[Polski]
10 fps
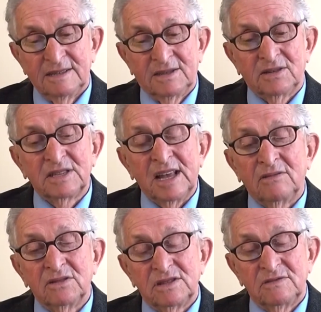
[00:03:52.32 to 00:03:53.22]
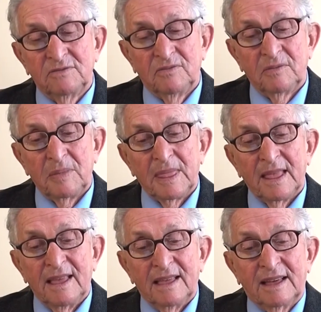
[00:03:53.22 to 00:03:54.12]
zostało się,
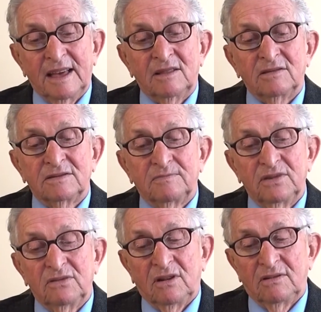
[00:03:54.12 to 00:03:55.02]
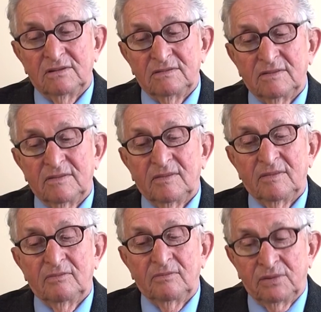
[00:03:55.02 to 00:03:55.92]
getto było
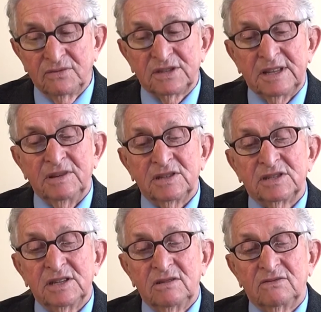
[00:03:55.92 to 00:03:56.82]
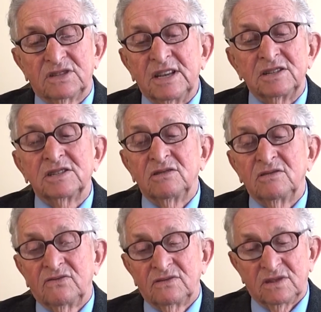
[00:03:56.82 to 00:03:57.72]
puste bez Żydów, część
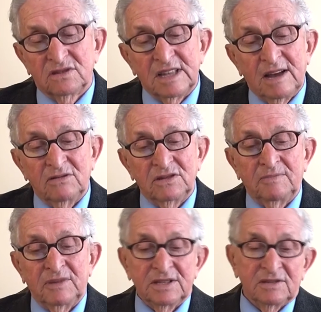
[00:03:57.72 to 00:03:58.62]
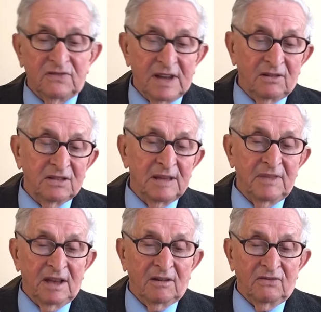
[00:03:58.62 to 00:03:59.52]
Żydów zostało się, pracowało
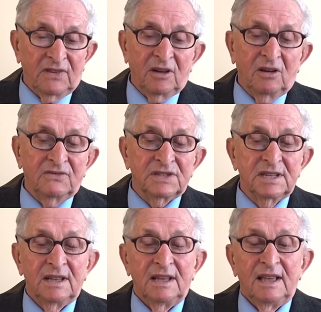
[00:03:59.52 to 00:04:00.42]
tam jako fachowcy,